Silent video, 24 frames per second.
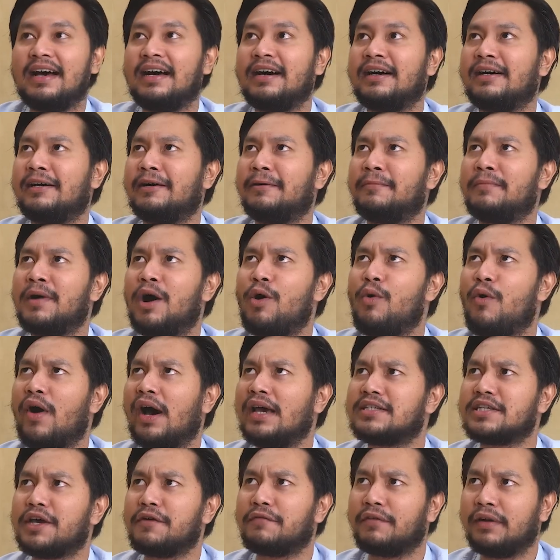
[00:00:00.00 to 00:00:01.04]
um,
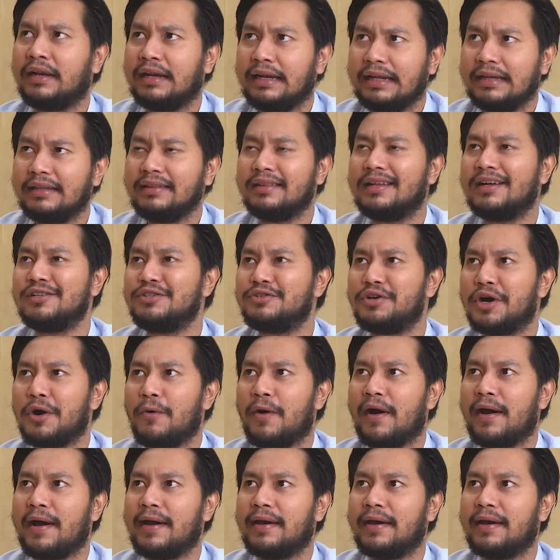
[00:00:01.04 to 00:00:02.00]
Y17 dan juga